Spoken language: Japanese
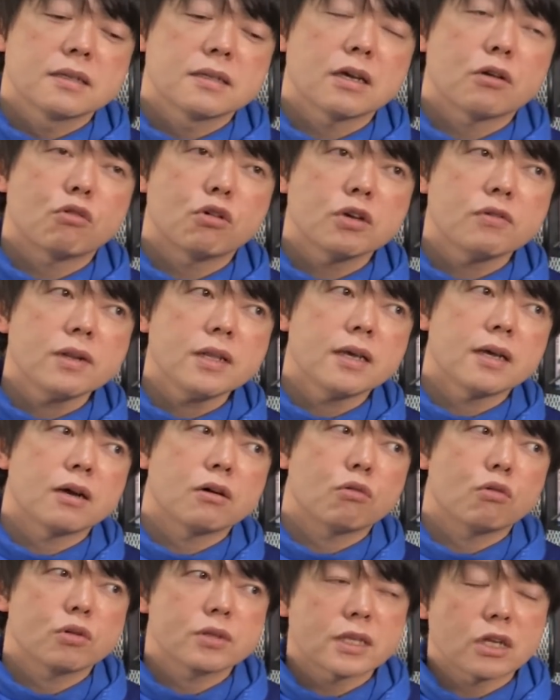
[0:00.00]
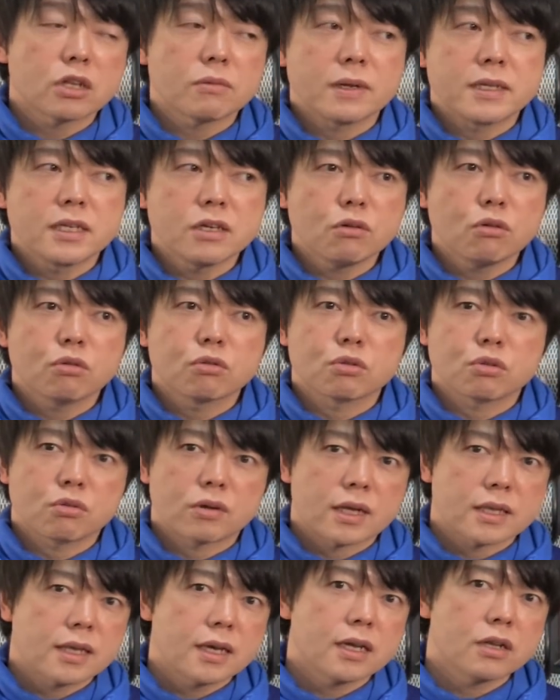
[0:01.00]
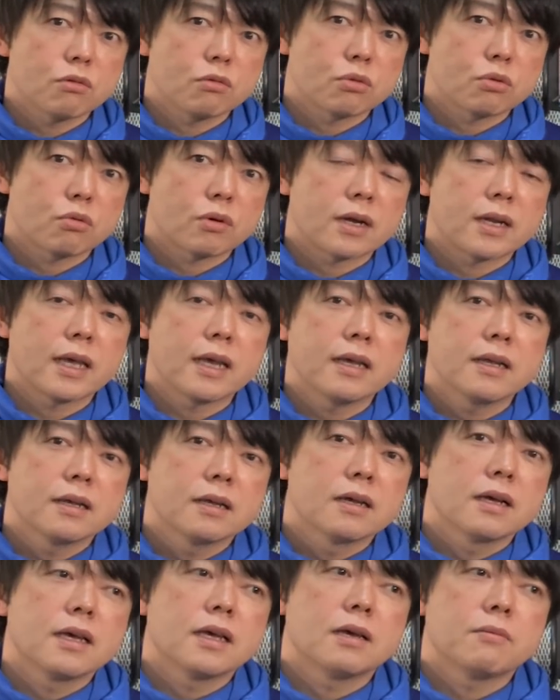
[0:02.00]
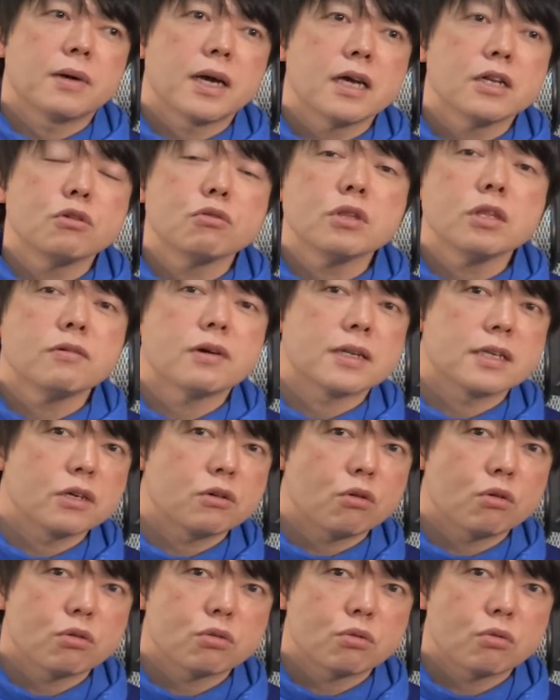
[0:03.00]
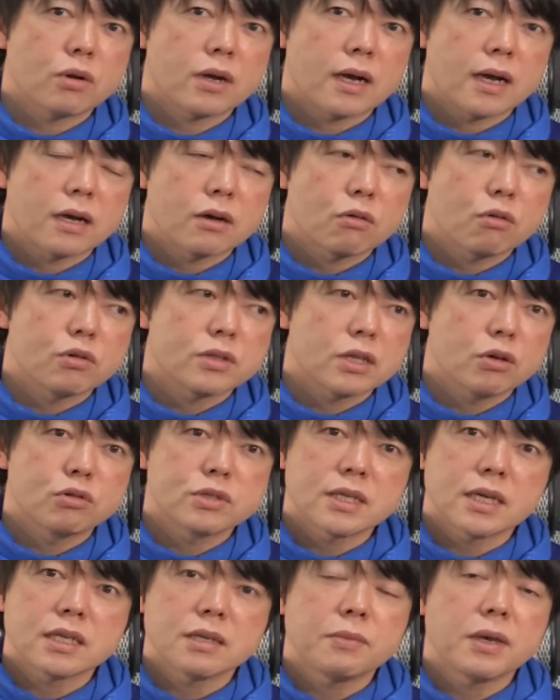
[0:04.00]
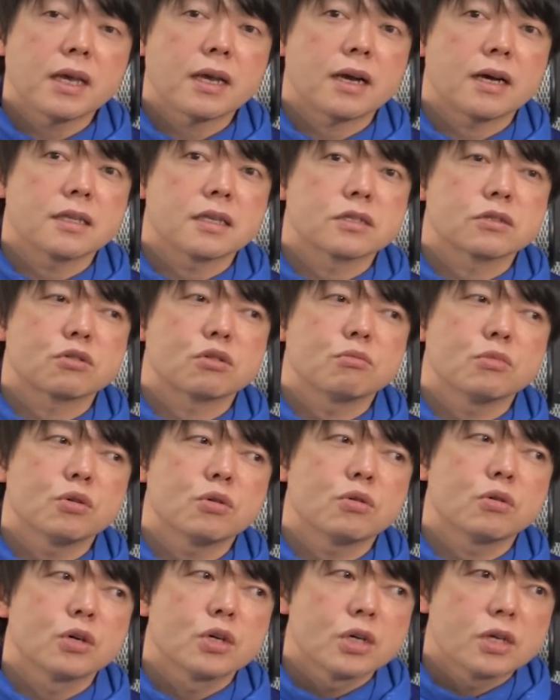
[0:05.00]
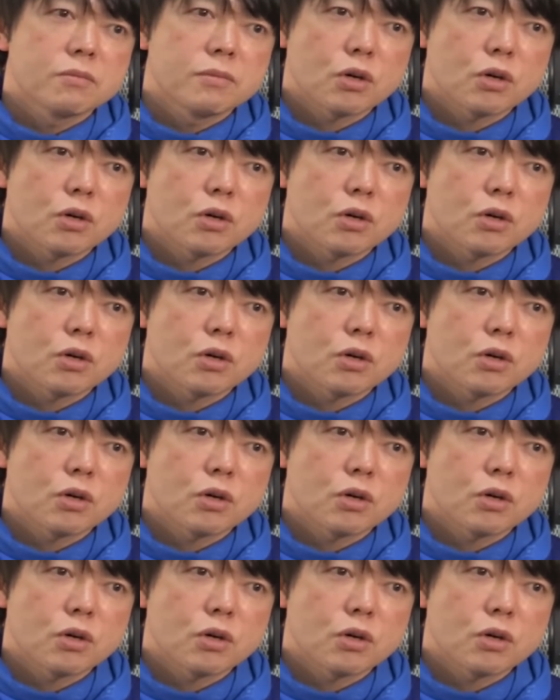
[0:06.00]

だこれはね、例えばニコンとかキャノンとかね、えー、場合によってはリコーとか、こういった副社機メーカーですけども、